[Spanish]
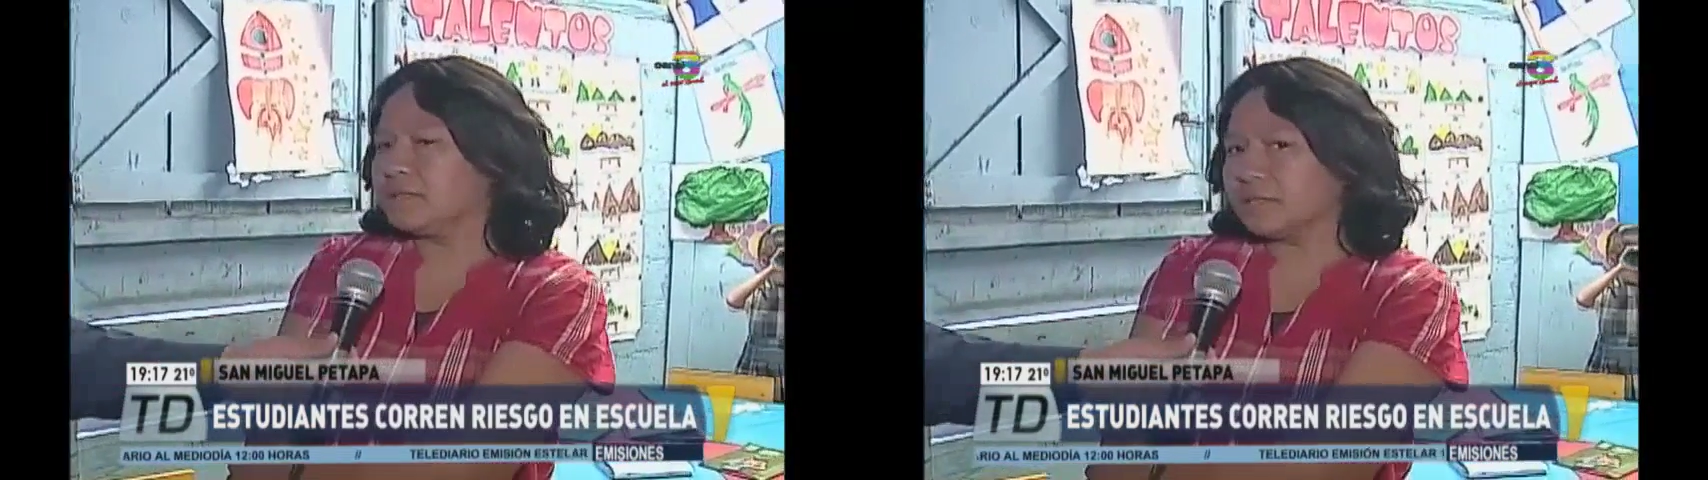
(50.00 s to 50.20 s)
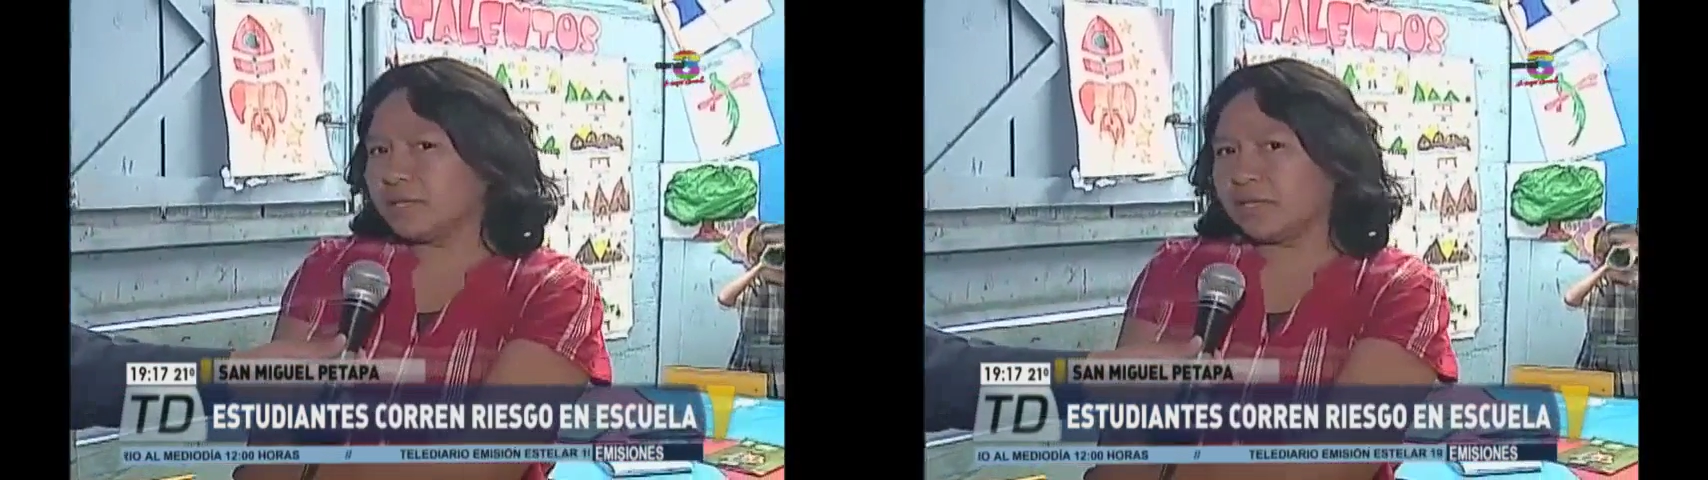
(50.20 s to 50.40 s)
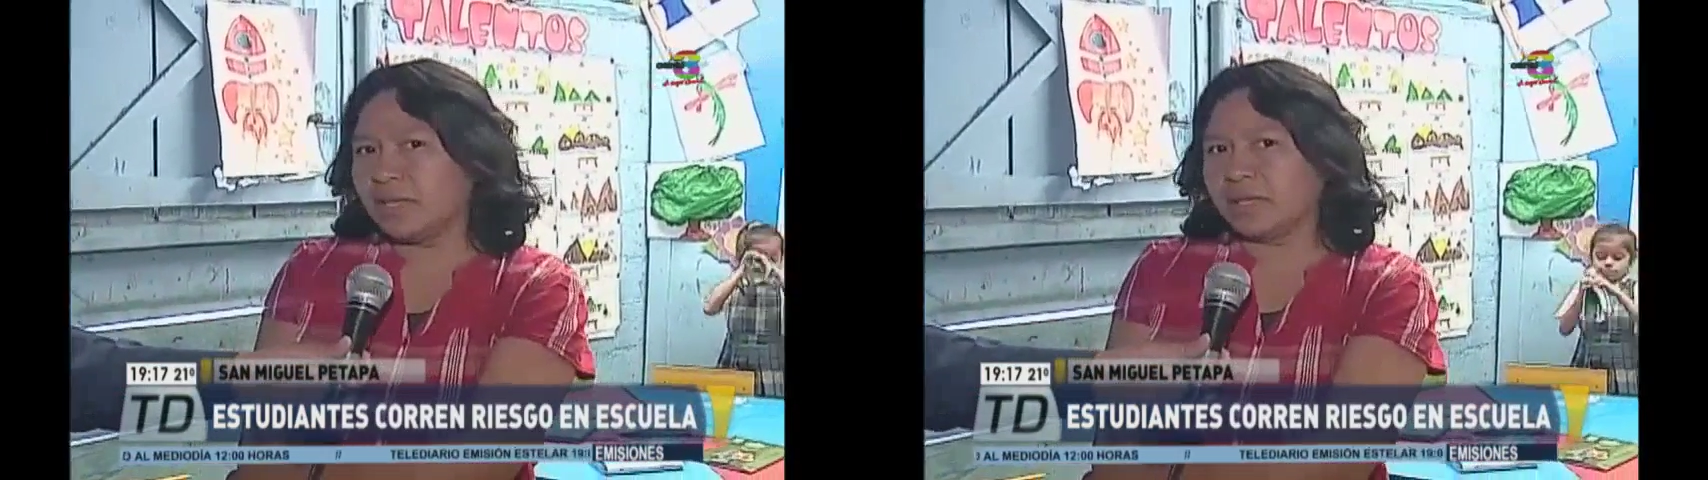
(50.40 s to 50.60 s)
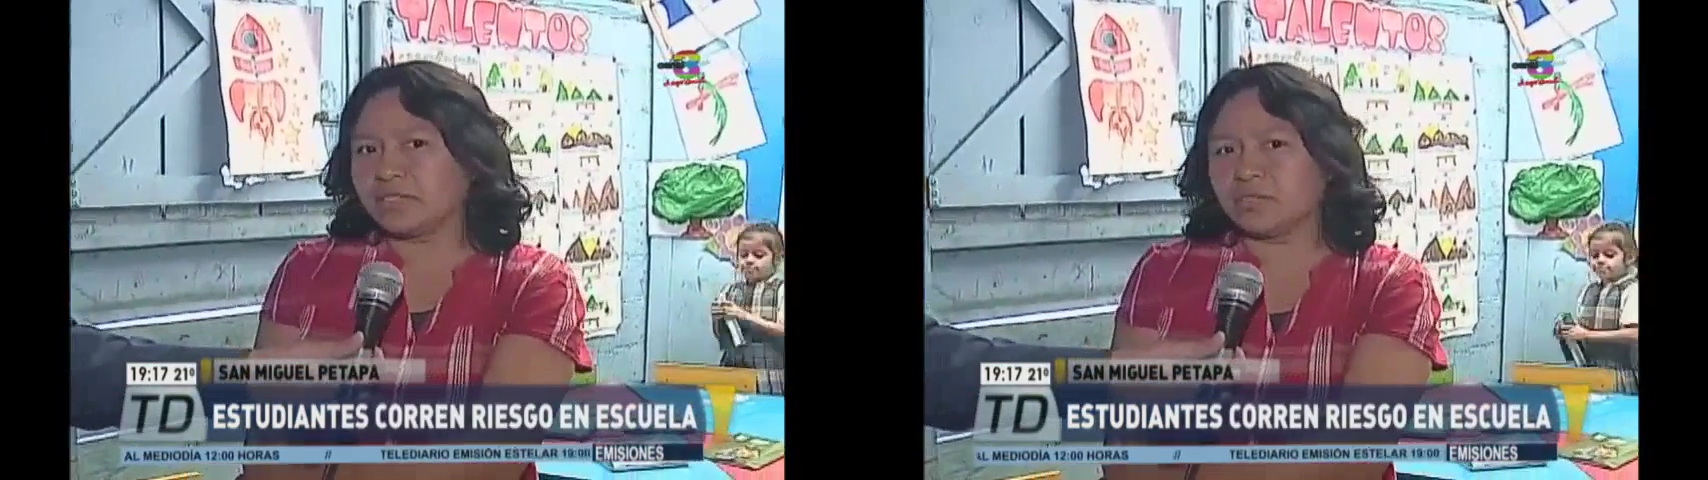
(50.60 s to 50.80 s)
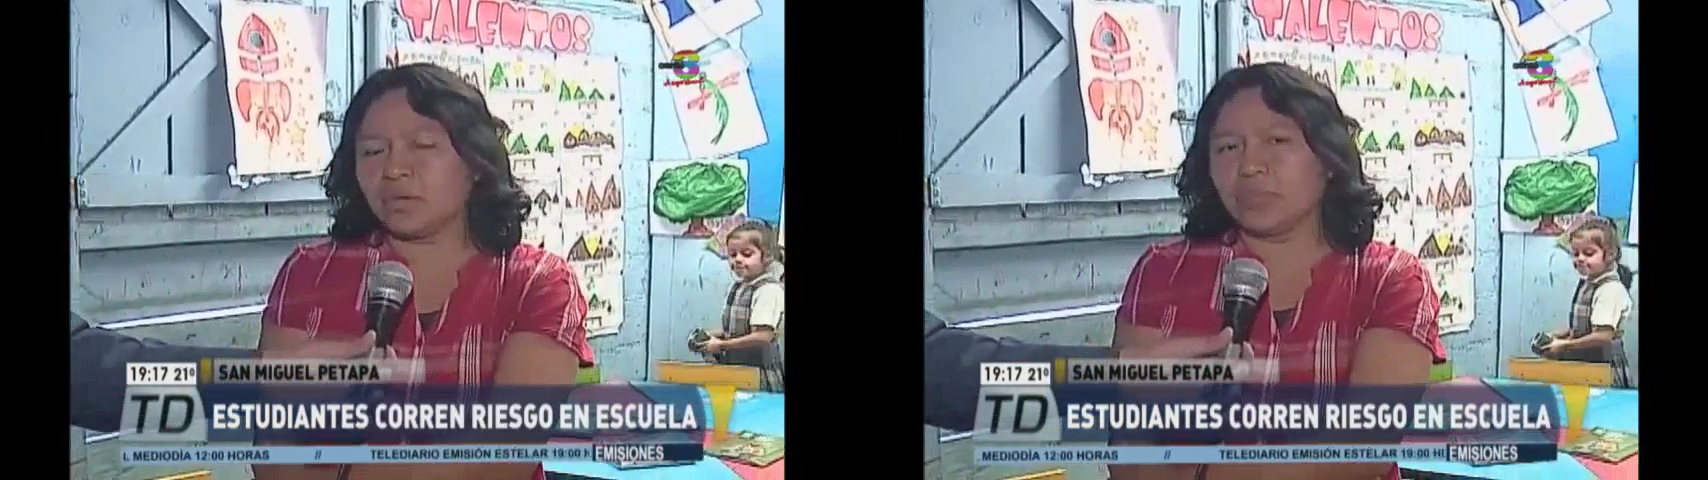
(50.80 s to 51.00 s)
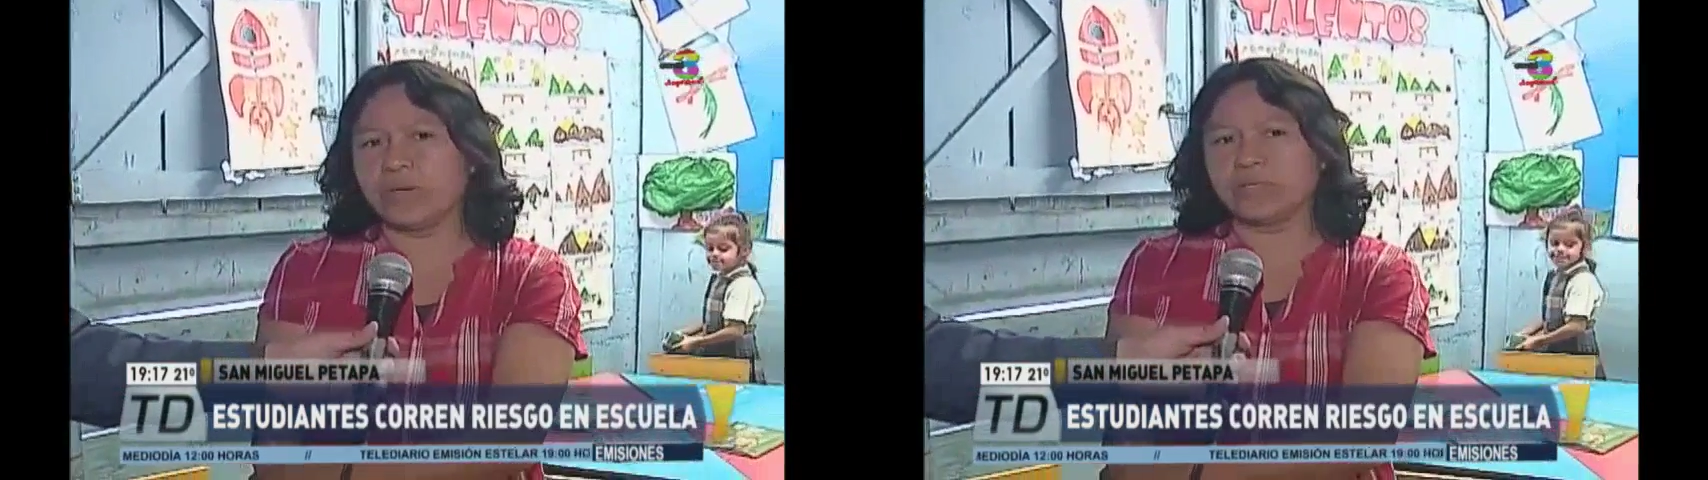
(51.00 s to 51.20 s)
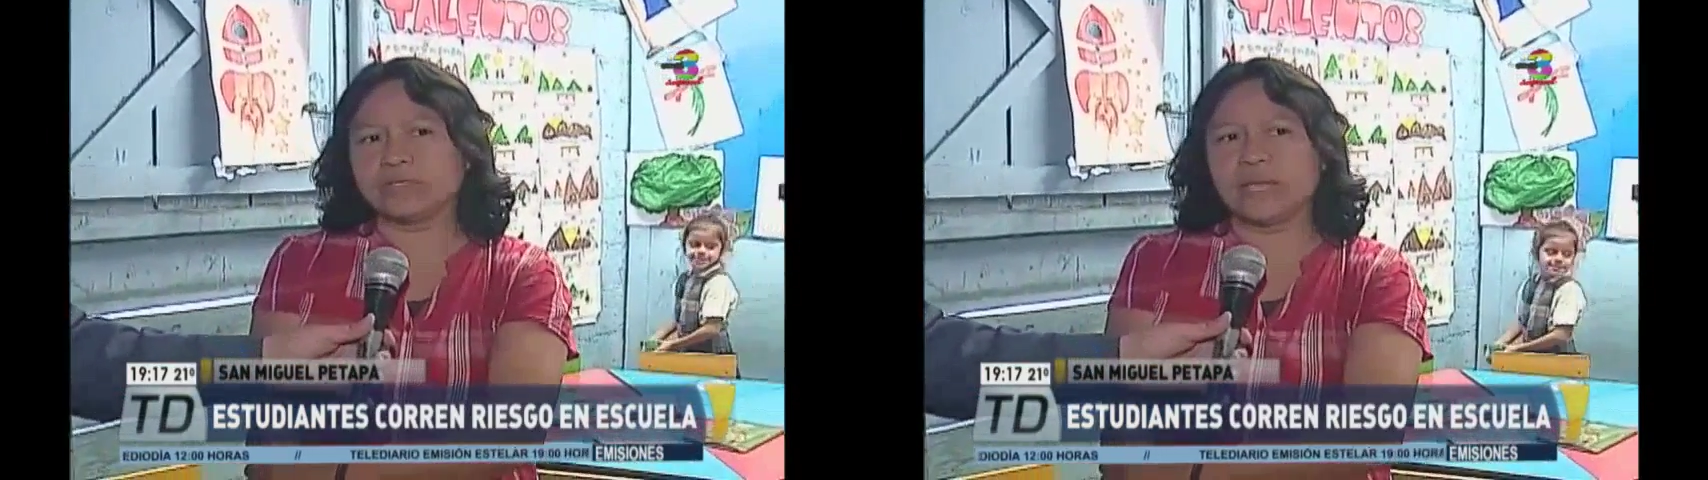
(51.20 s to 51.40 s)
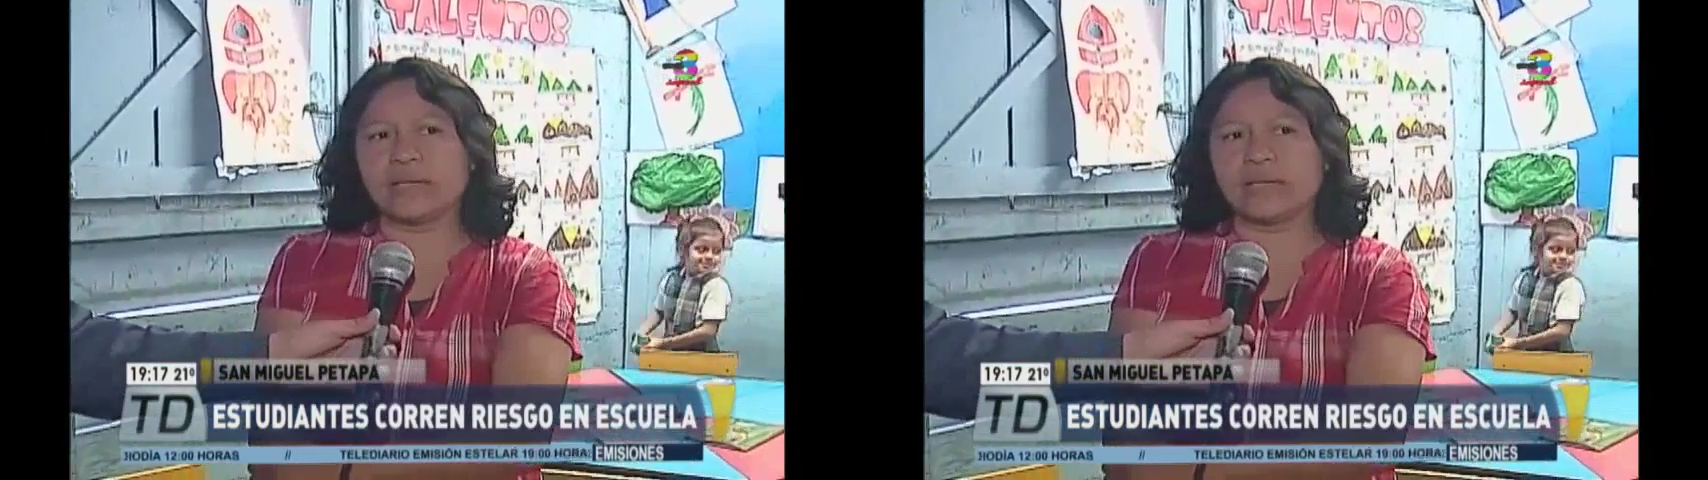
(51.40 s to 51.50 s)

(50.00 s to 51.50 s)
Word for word: Sí, de hecho, pues